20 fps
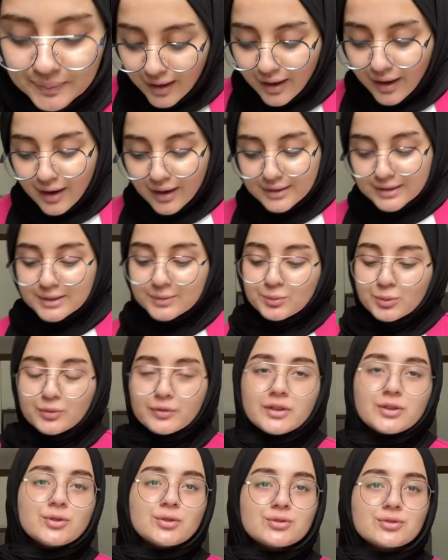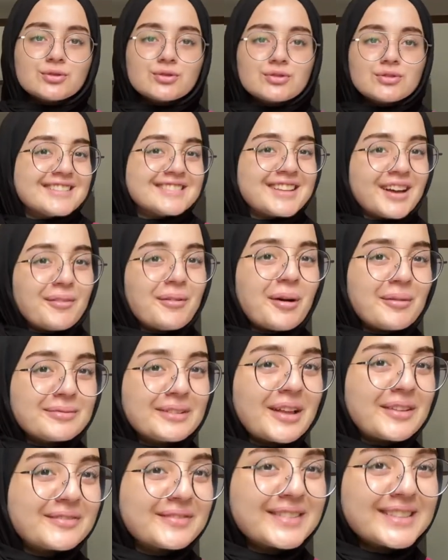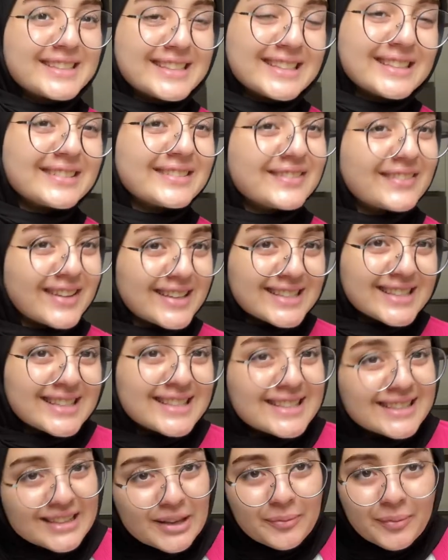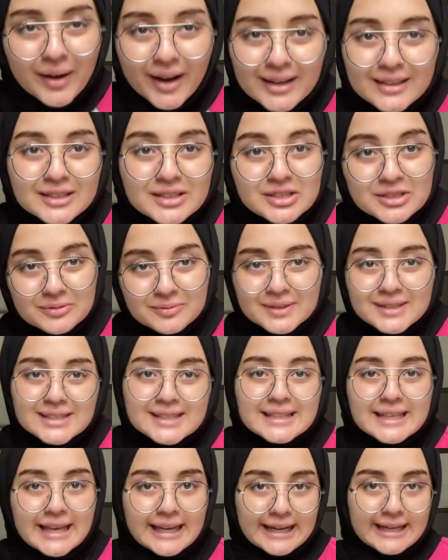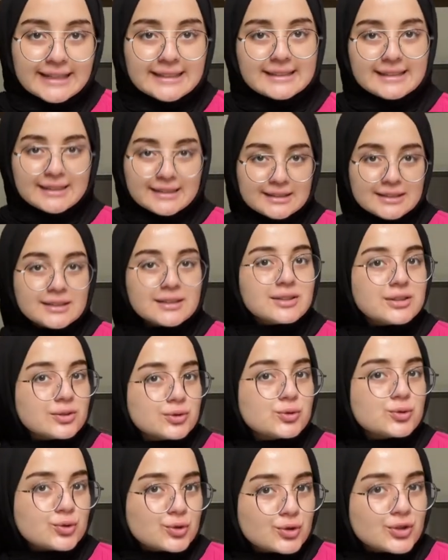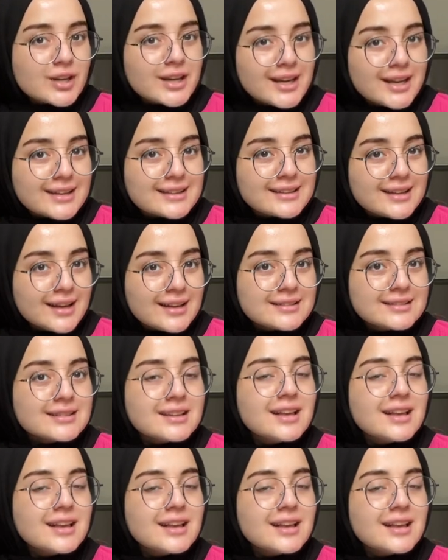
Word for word: Artık bu videonun tamamlanması ve sizinle paylaşılması gerektiğini düşünerekten